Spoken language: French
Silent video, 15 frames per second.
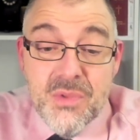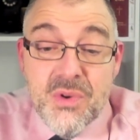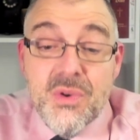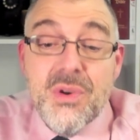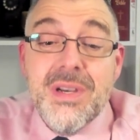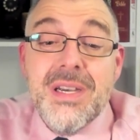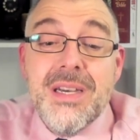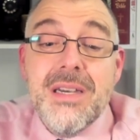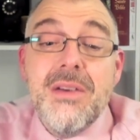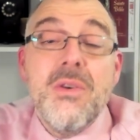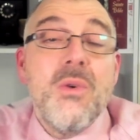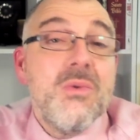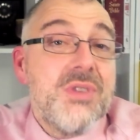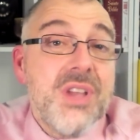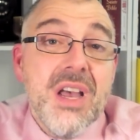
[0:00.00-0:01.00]

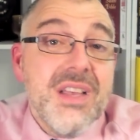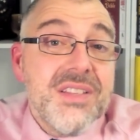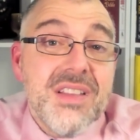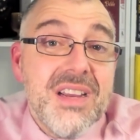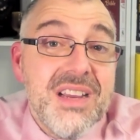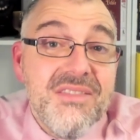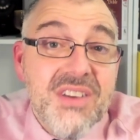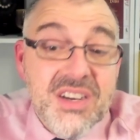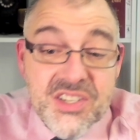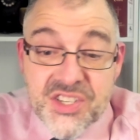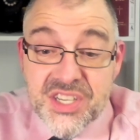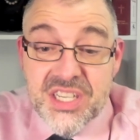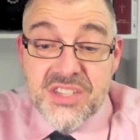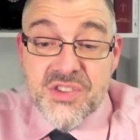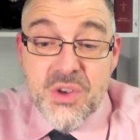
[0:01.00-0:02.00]
l'auteur de
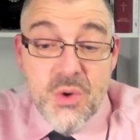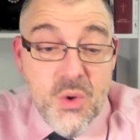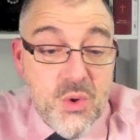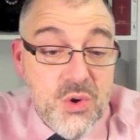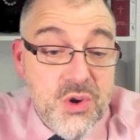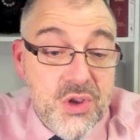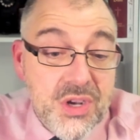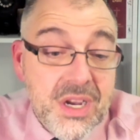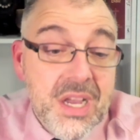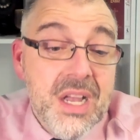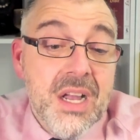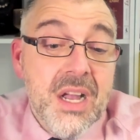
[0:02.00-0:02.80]
l'Évangile, selon Luc,